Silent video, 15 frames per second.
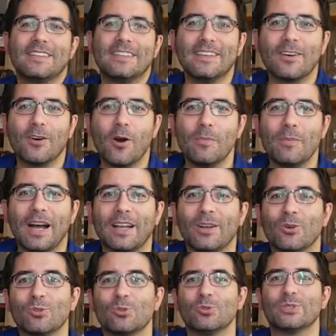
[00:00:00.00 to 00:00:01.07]
des rhums
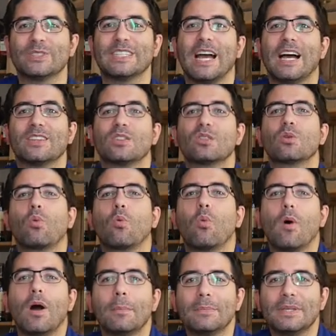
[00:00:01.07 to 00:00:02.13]
allant jusqu'à
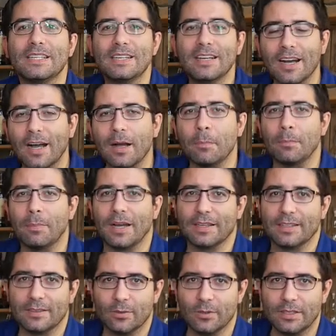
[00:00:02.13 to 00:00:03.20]
3000 grammes
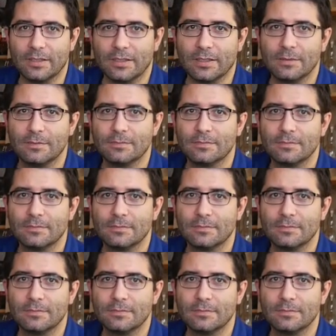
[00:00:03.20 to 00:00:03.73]
par hectolitre.